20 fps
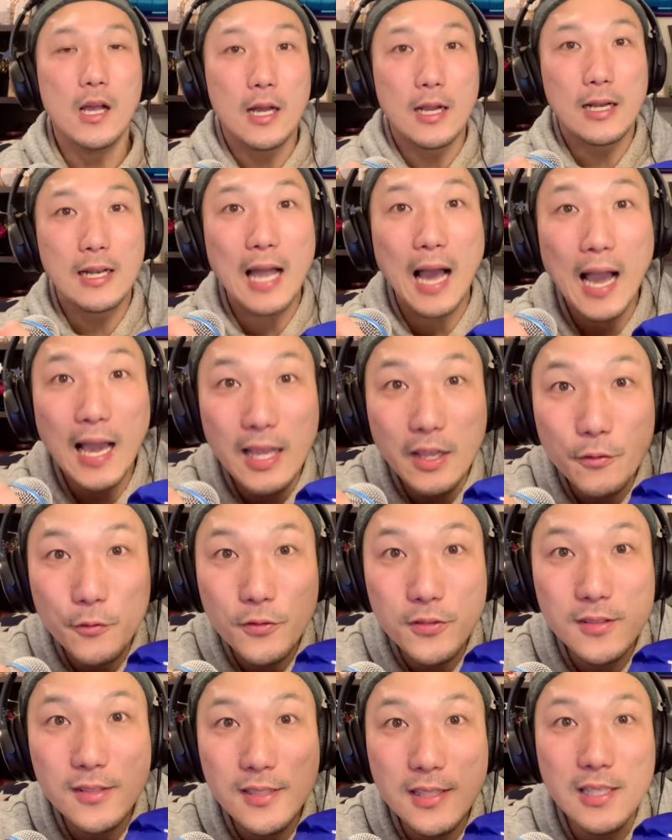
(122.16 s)

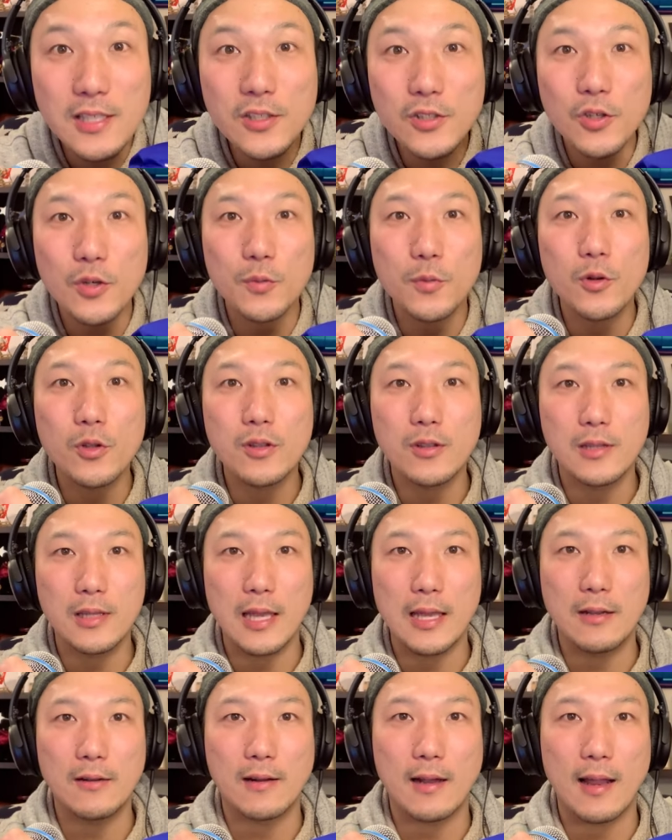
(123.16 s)
ライフスキルを持って
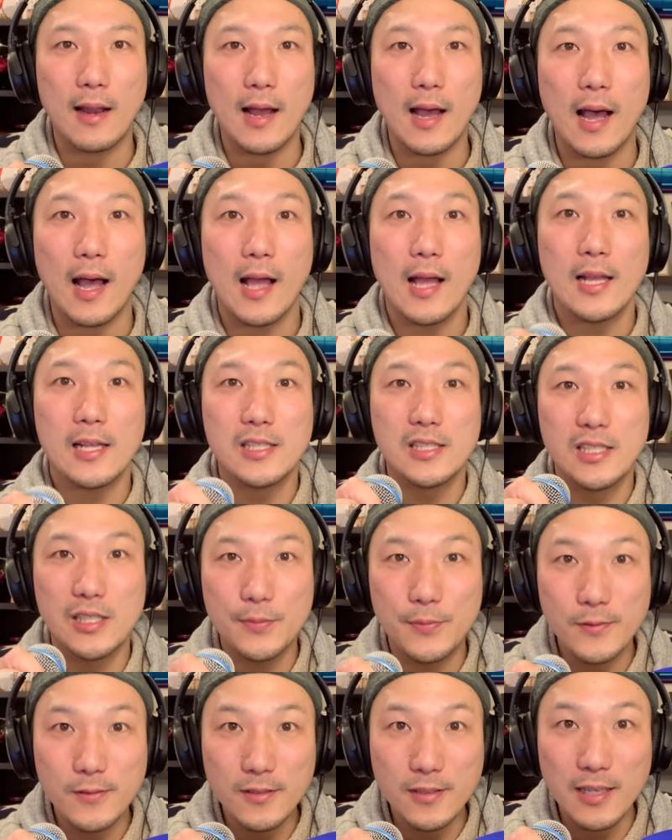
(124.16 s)
いるから自
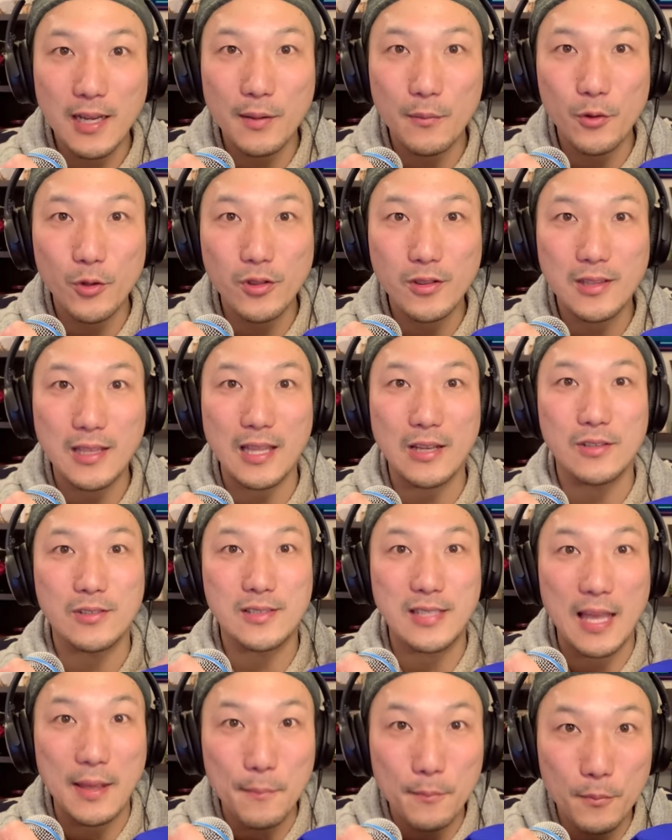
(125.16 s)
分が持っている
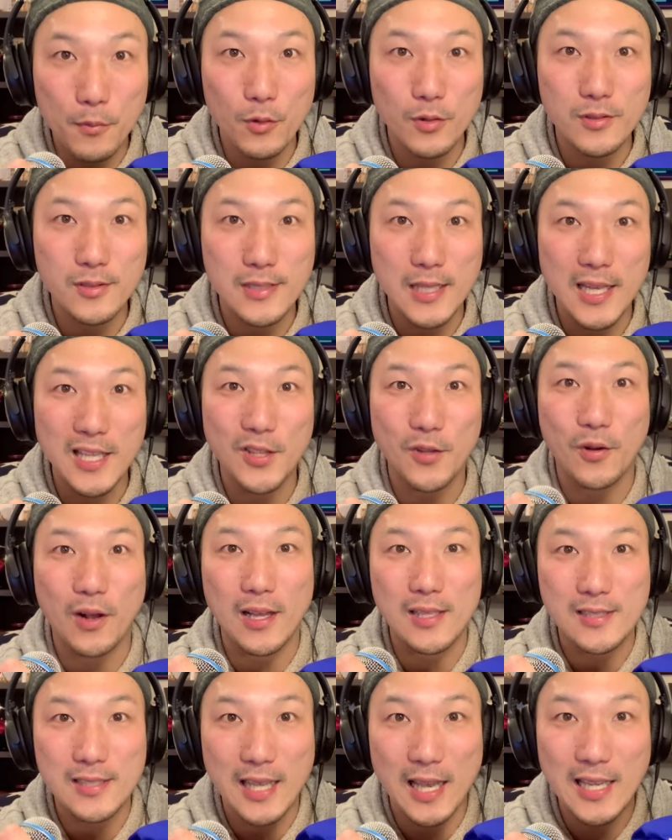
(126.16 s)
専門性とか
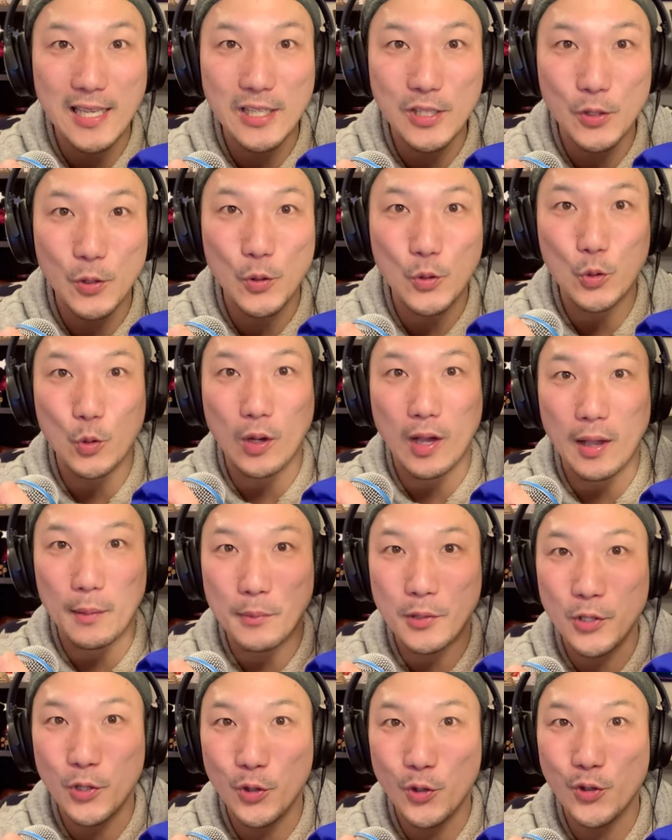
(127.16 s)
才能とか
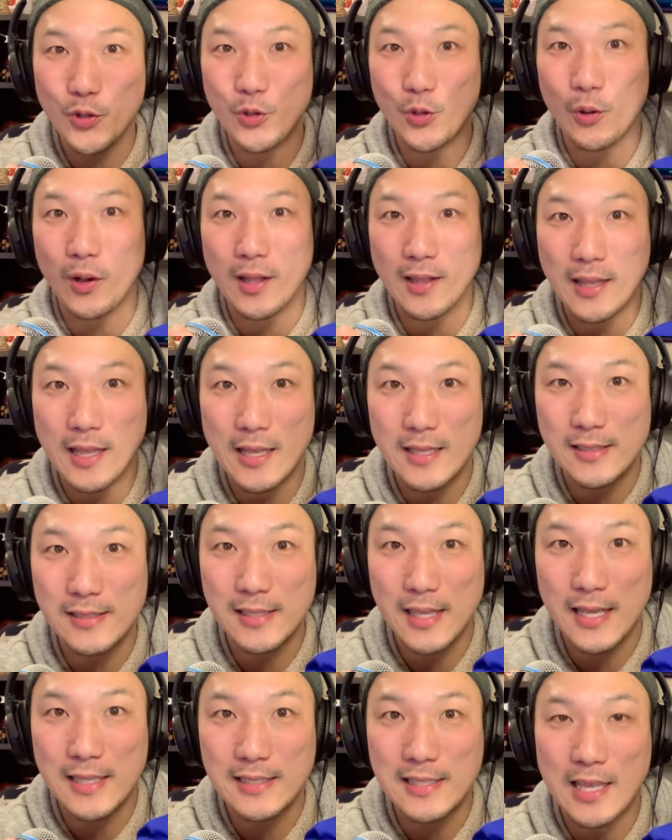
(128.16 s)
魅力とか天
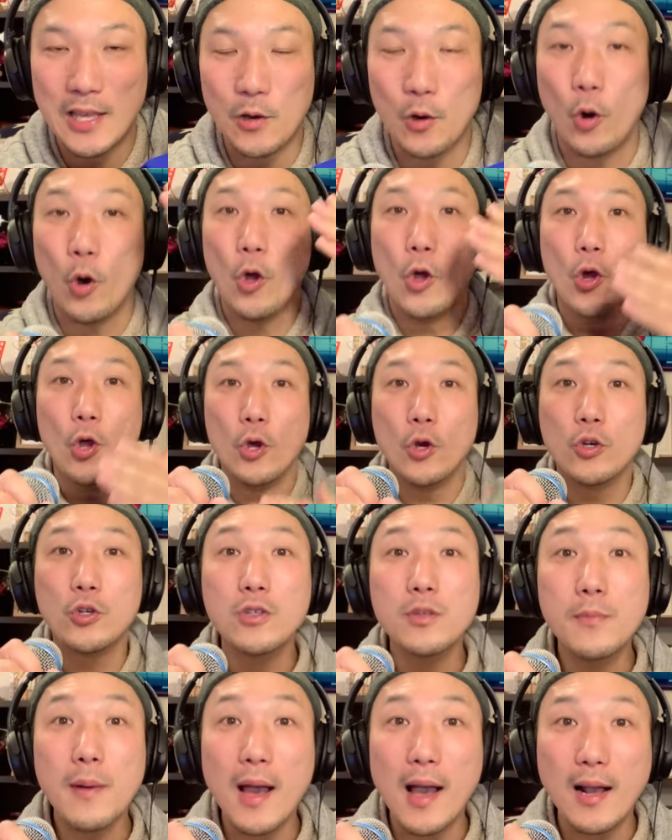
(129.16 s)
才性を
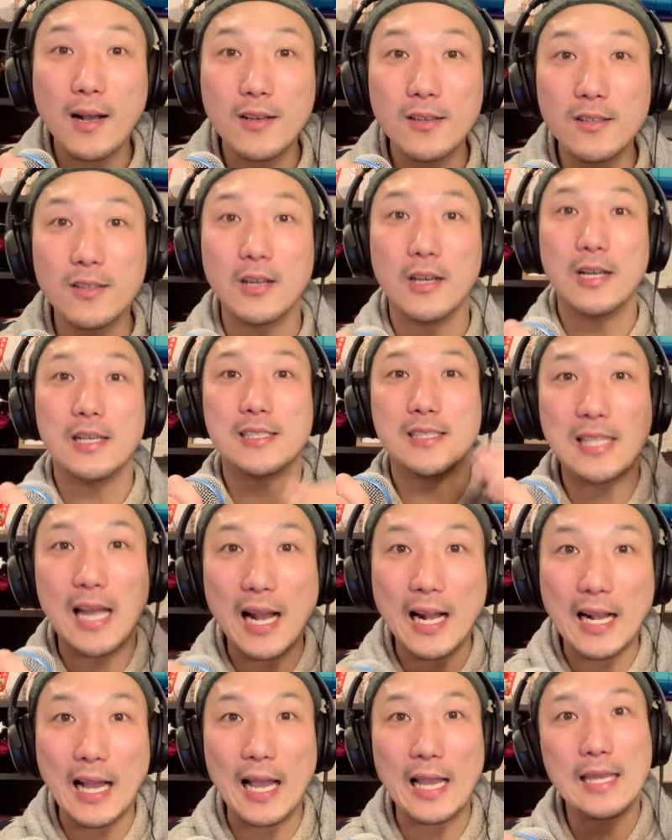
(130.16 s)
うまく社
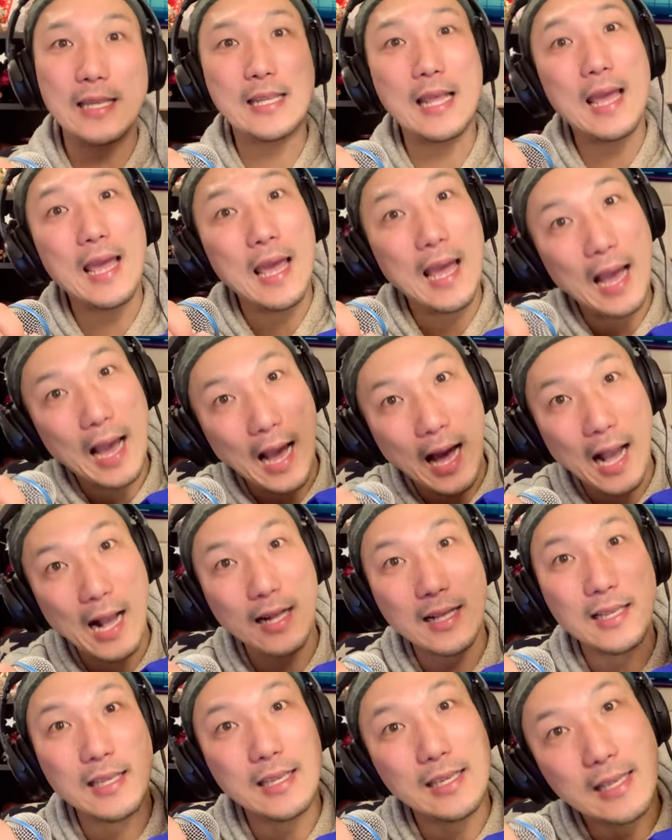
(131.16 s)
会で発
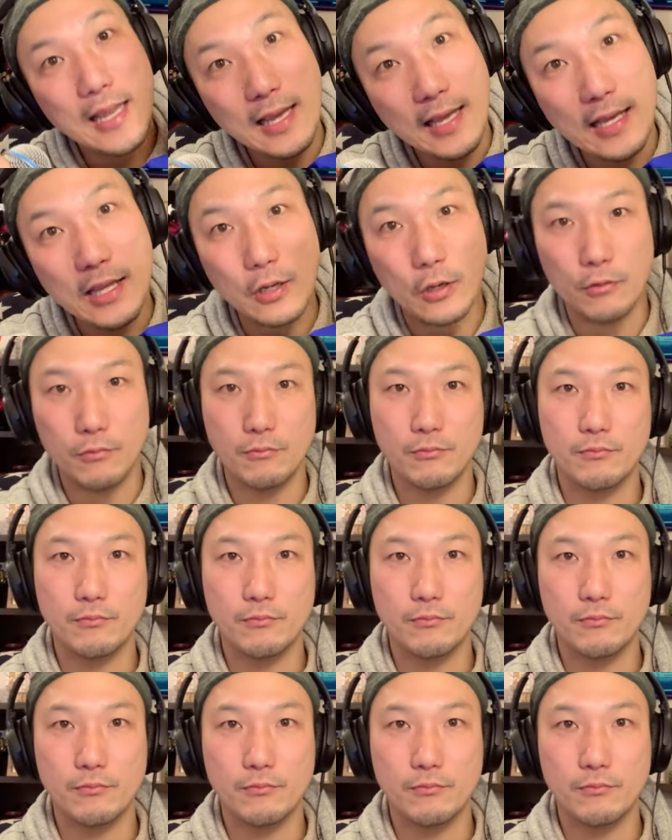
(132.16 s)
揮できる。